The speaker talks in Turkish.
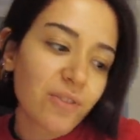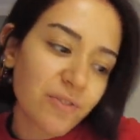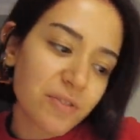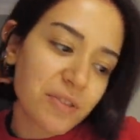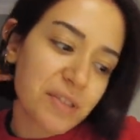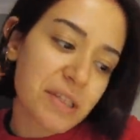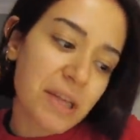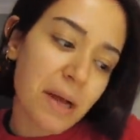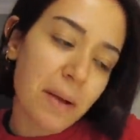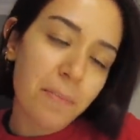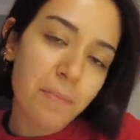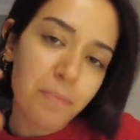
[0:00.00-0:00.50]

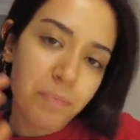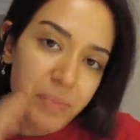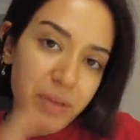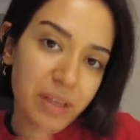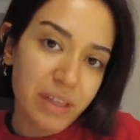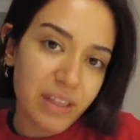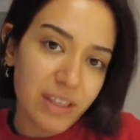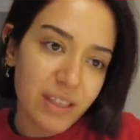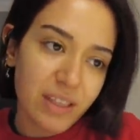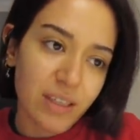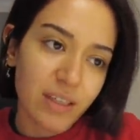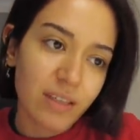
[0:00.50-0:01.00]
Vizem
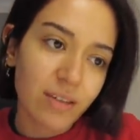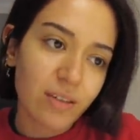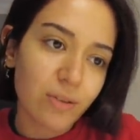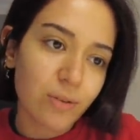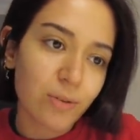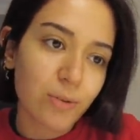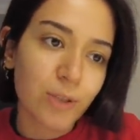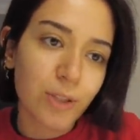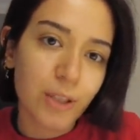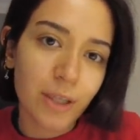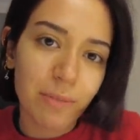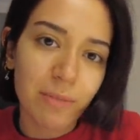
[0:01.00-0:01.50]
bitti.
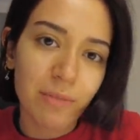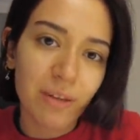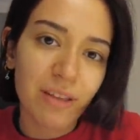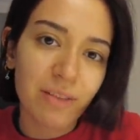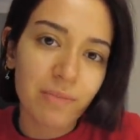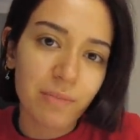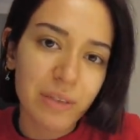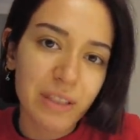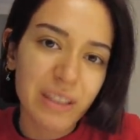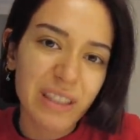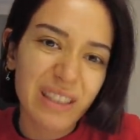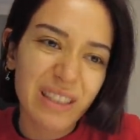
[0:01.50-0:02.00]

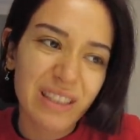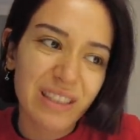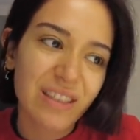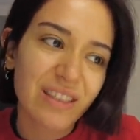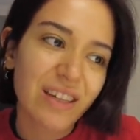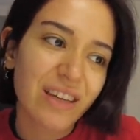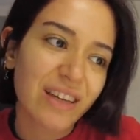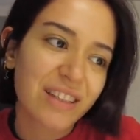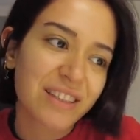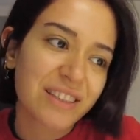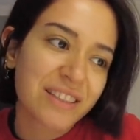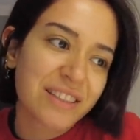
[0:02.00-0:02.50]
Üzerimden bir tır
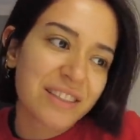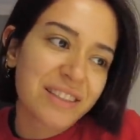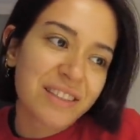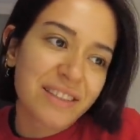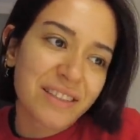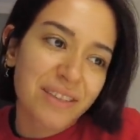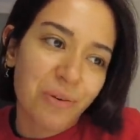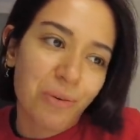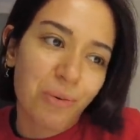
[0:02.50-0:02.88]
geçti.